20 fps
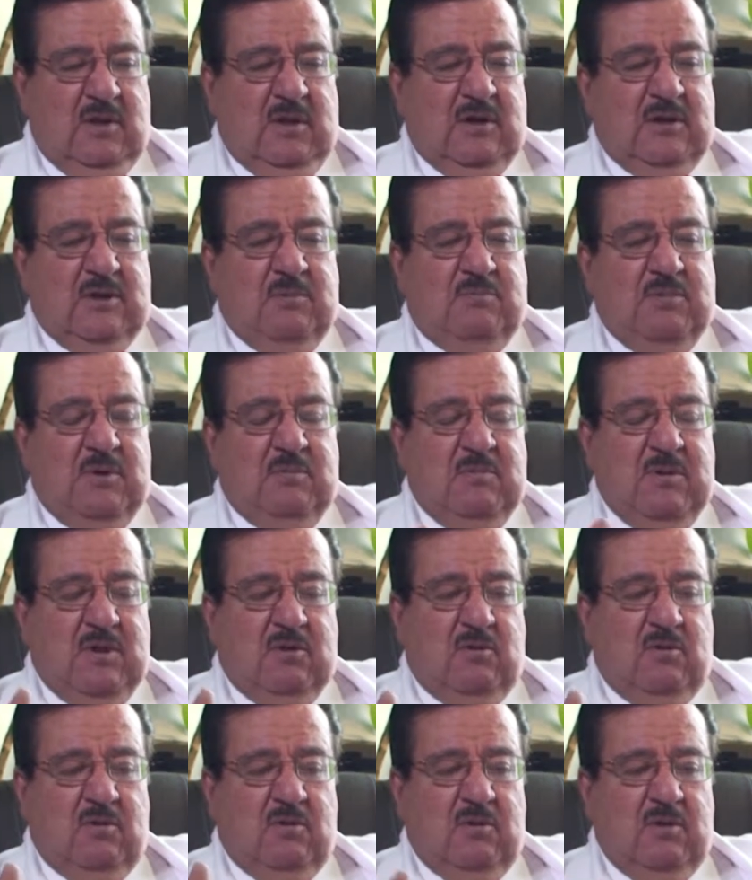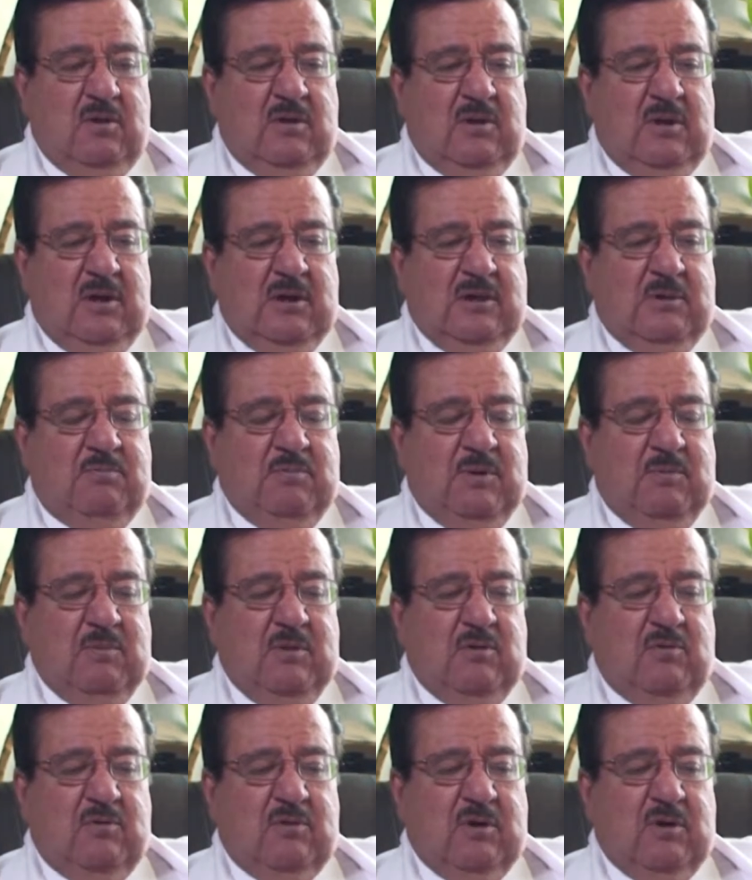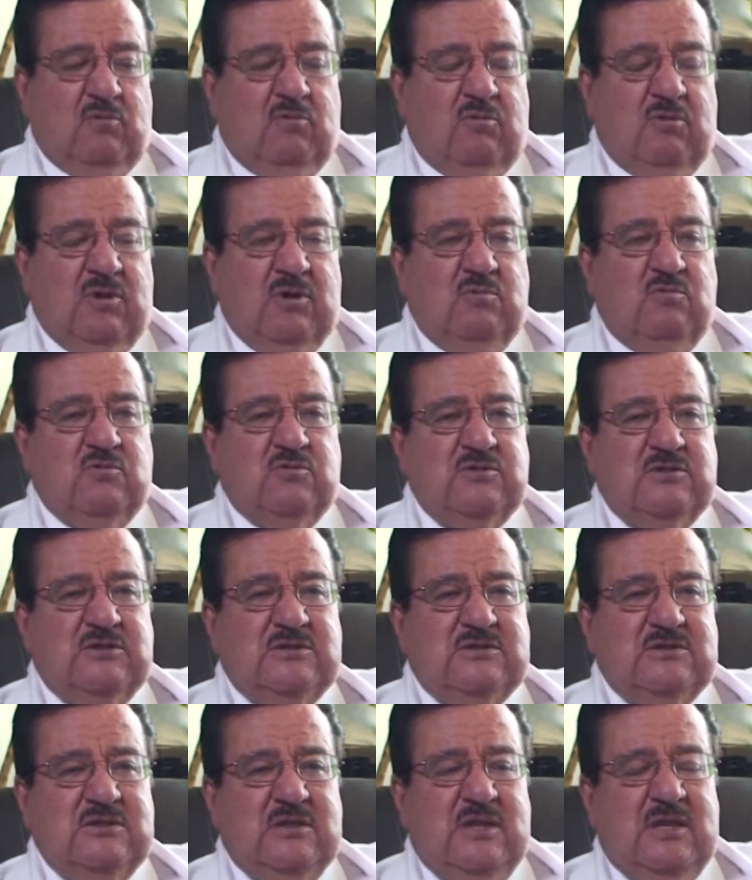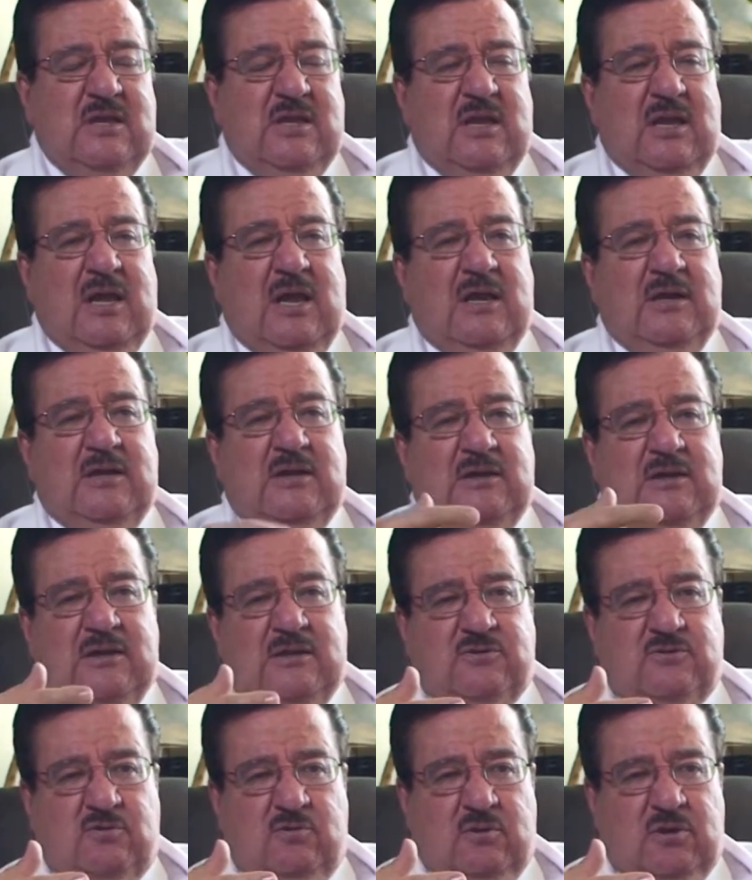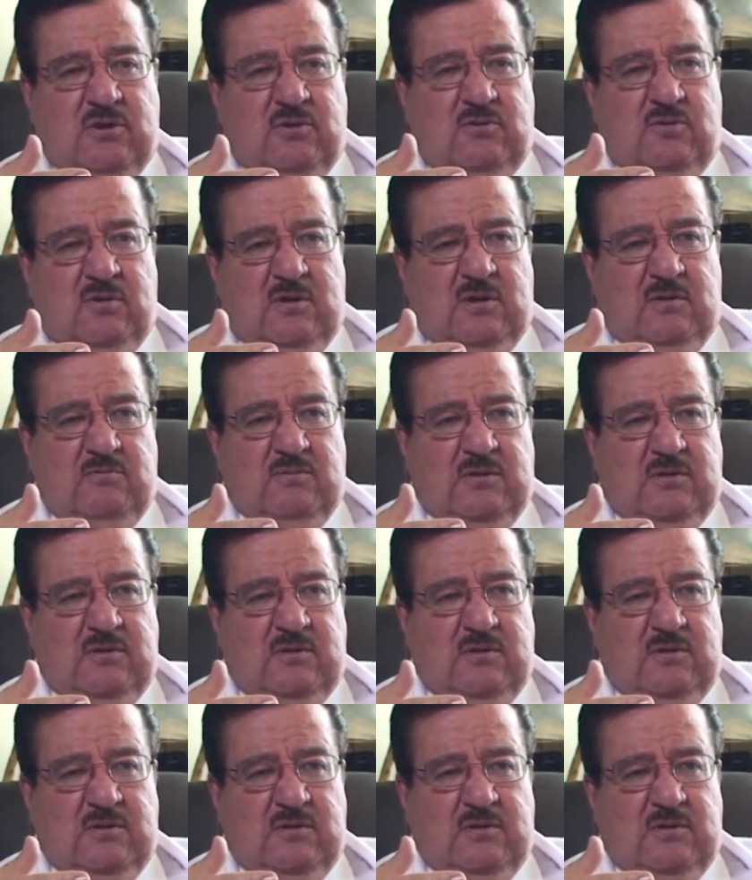El que primero, al que primero recurrimos es al electrocardiograma.